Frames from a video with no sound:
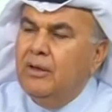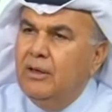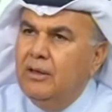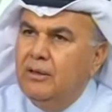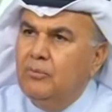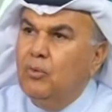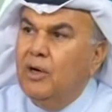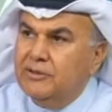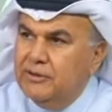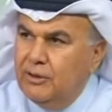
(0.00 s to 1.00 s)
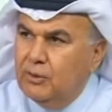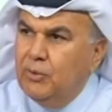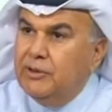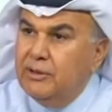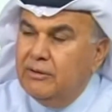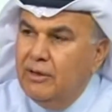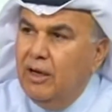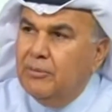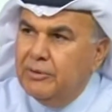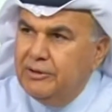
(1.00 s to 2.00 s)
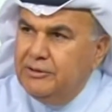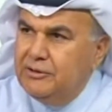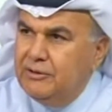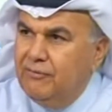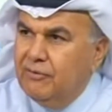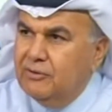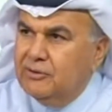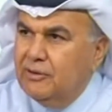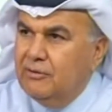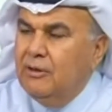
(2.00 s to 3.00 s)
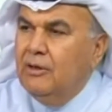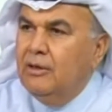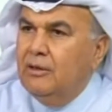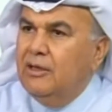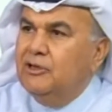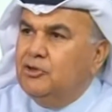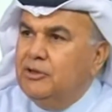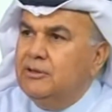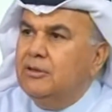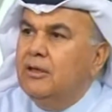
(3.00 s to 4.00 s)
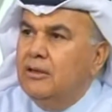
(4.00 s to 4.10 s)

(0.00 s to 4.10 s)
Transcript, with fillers: آه، وخاصه الكويت هي الداعم الرئيسي في قصه اللاجئين آه،